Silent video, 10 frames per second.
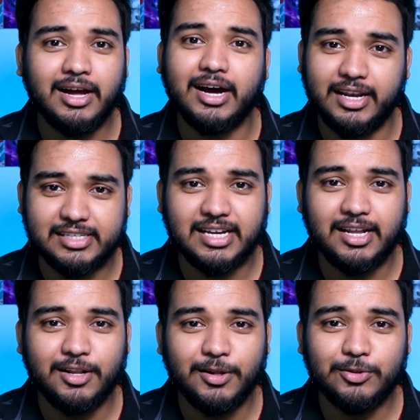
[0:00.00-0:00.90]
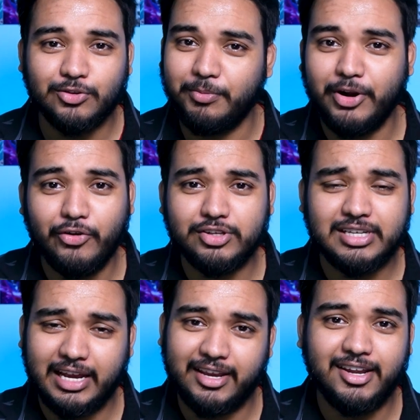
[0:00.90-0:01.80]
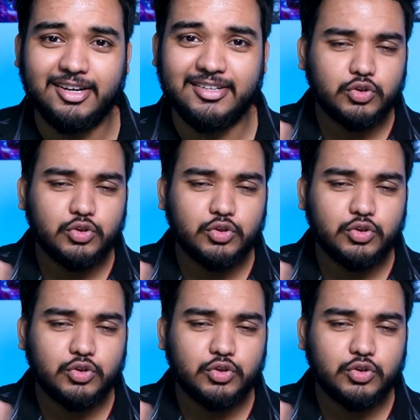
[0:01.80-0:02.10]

अगले साल तो वीडियोस आएंगी ना